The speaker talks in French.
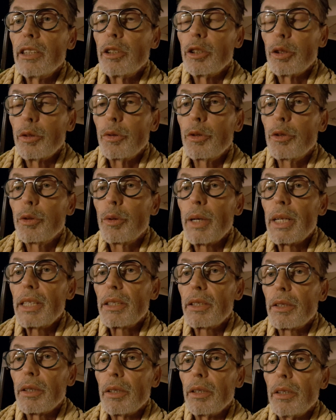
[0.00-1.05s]
Je vous
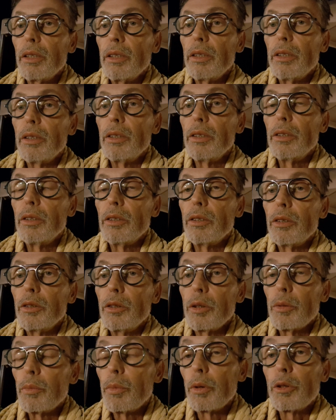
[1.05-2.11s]
souhaite euh,
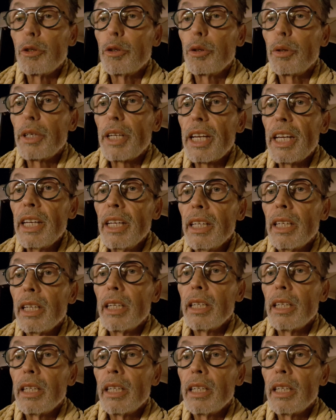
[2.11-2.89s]
une bonne journée.